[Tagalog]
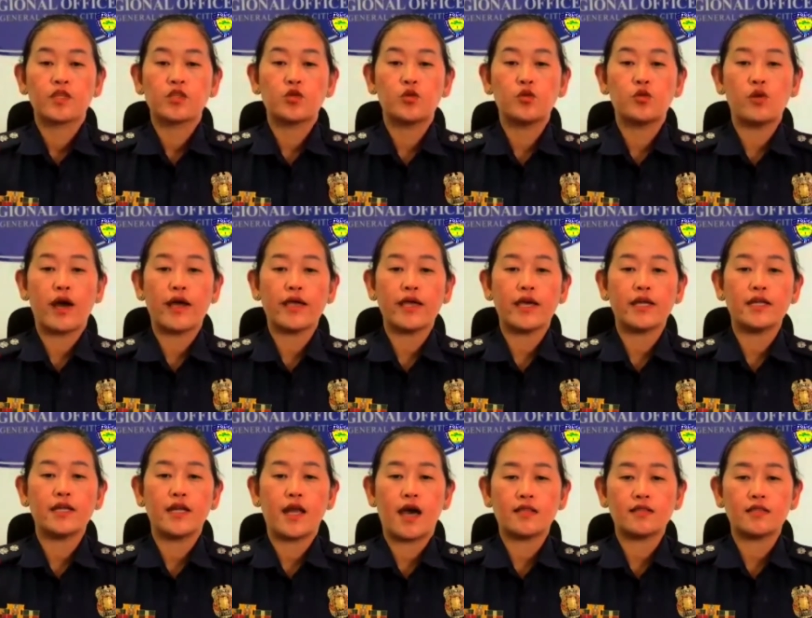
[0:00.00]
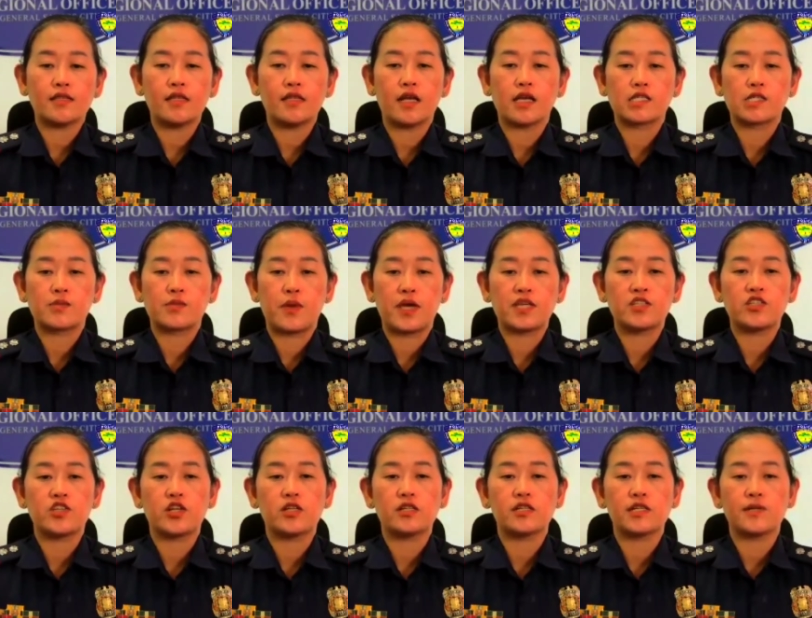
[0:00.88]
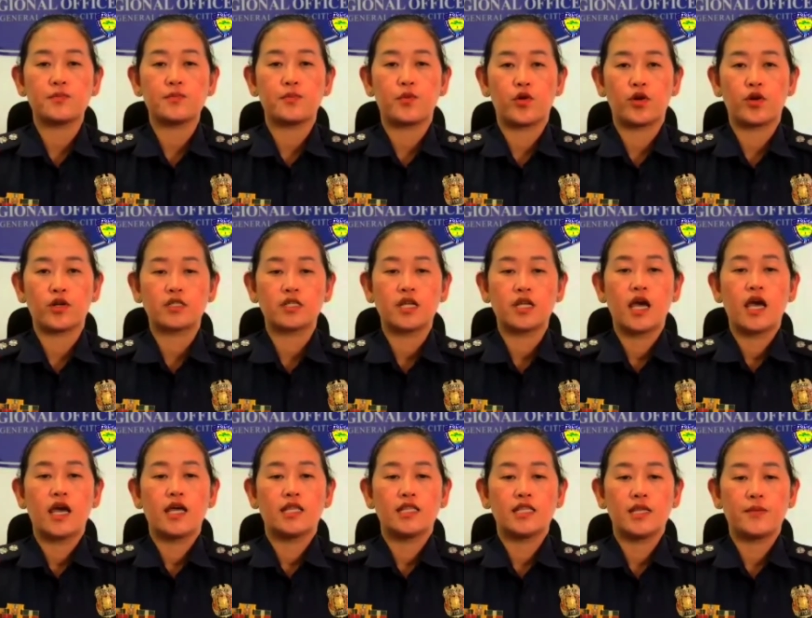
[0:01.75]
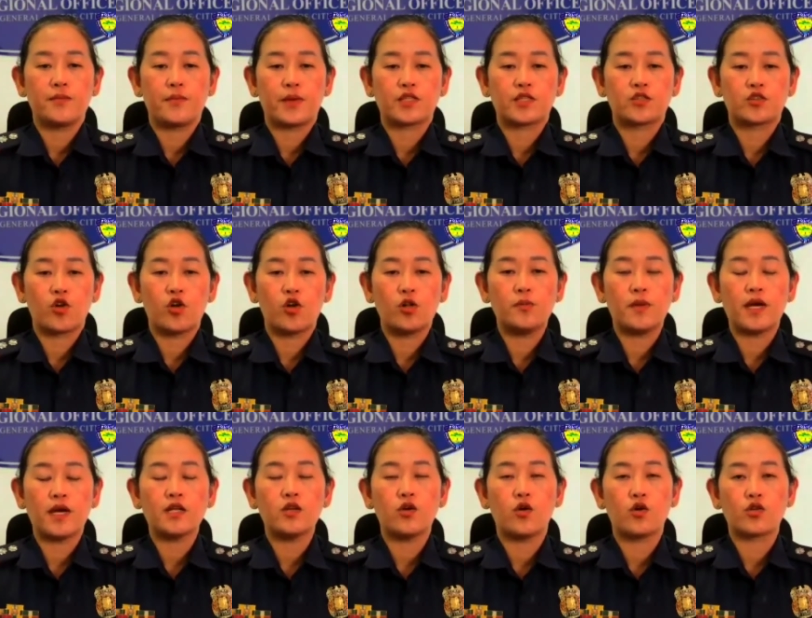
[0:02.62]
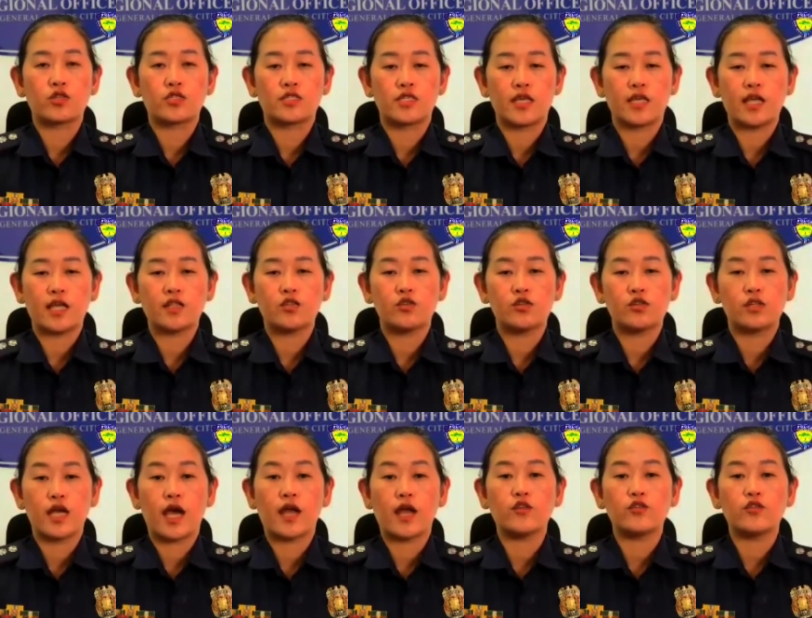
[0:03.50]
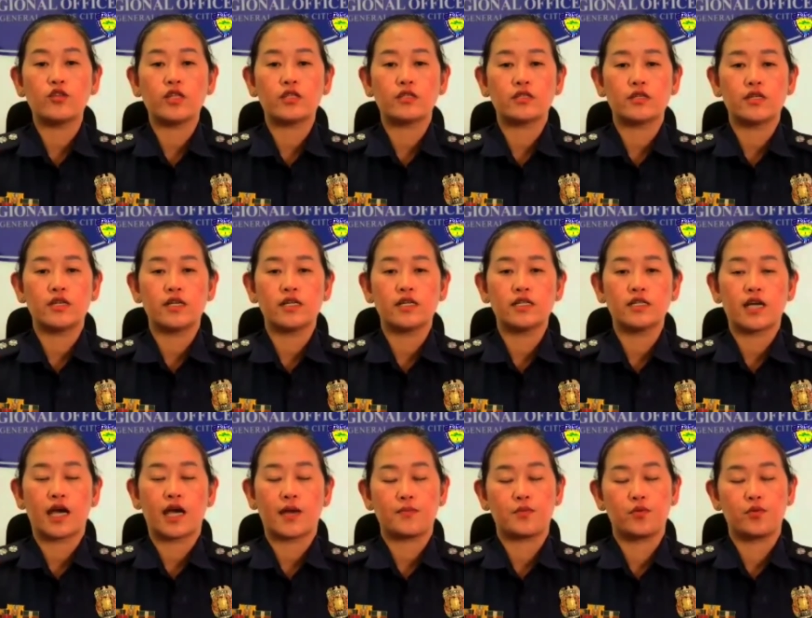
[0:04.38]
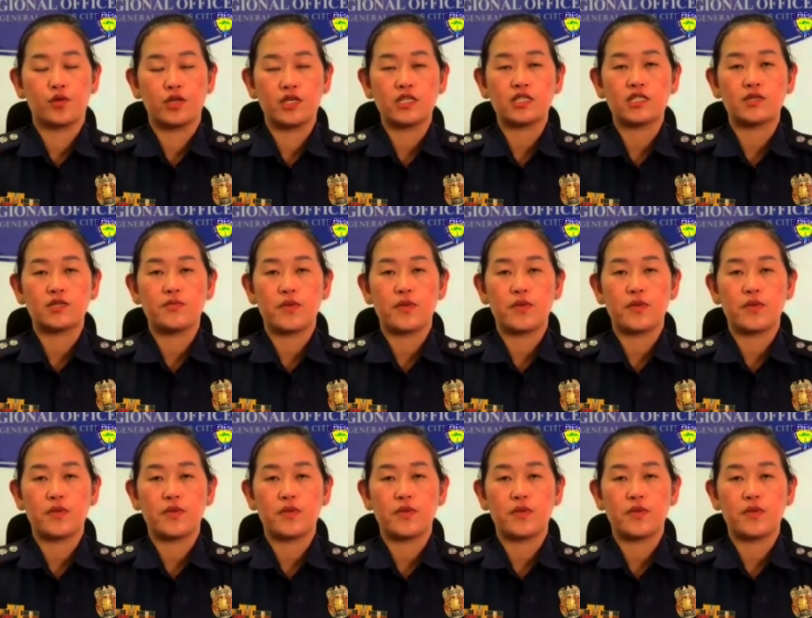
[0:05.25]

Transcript: tunghayan natin ang special report ni Patrolman Jose Duliano III kay Police